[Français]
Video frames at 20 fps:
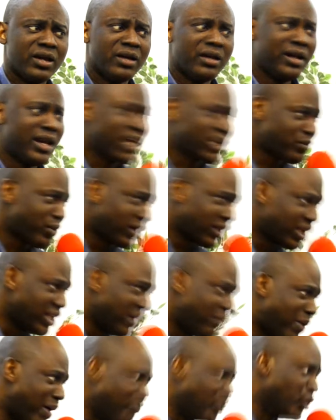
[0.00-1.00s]
Laisse-moi te dire,
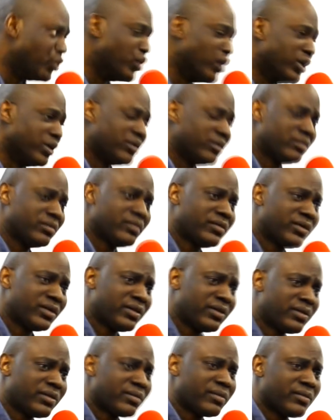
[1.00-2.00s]
peuple de Dieu,
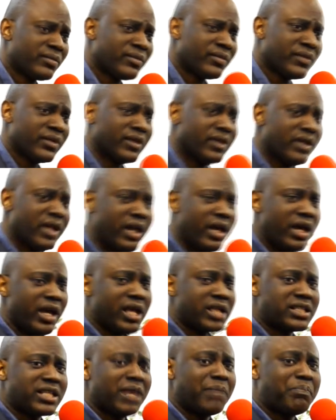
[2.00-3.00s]

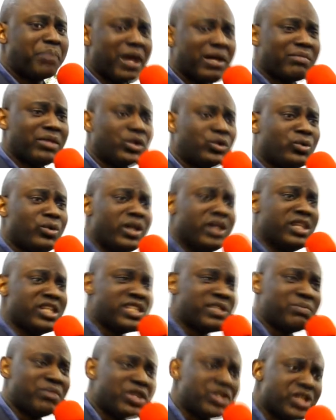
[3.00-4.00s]
est-ce que parmi tous les
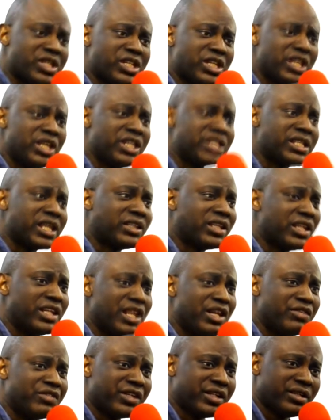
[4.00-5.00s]
disciples de Jésus, ils étaient
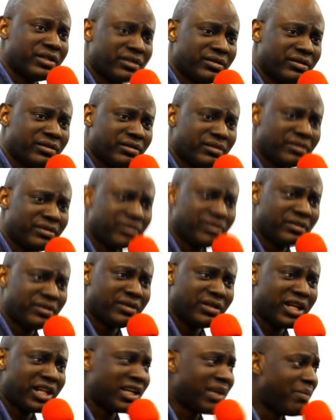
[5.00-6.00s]
délivrés
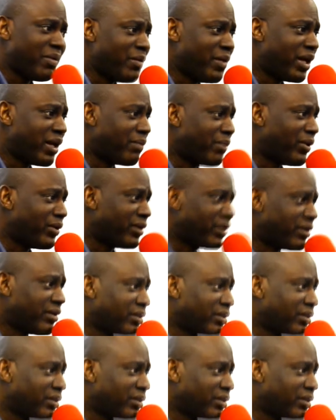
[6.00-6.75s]
Quelqu'un peut me répondre